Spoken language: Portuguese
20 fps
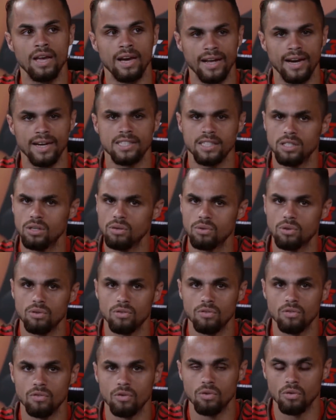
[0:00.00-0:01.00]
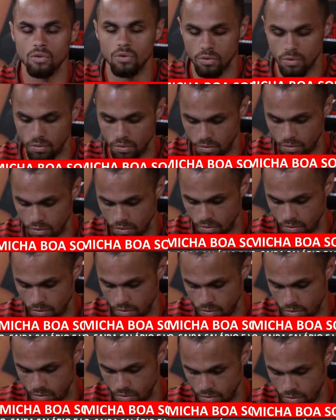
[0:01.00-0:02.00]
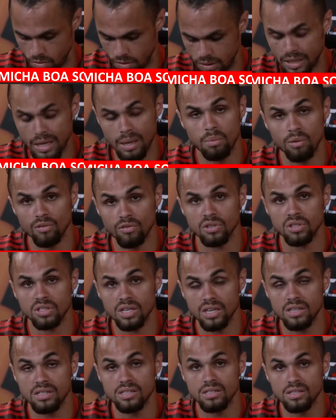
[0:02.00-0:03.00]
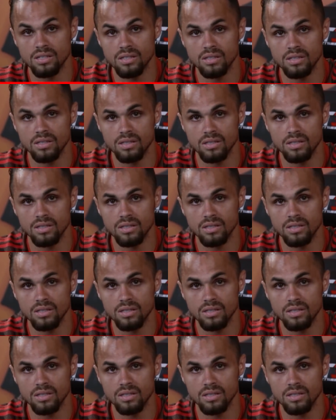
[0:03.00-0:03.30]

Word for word: a gratidão que eu vou ter por vocês